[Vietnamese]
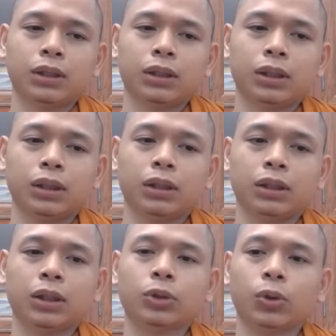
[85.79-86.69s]
thì
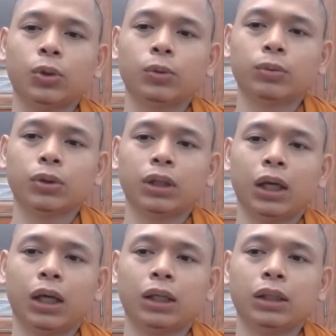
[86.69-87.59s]
thế tôn có
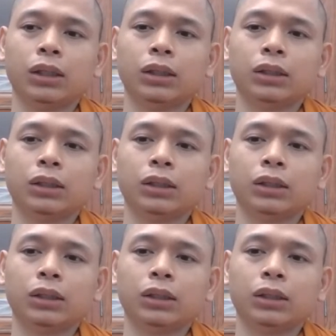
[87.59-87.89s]
thể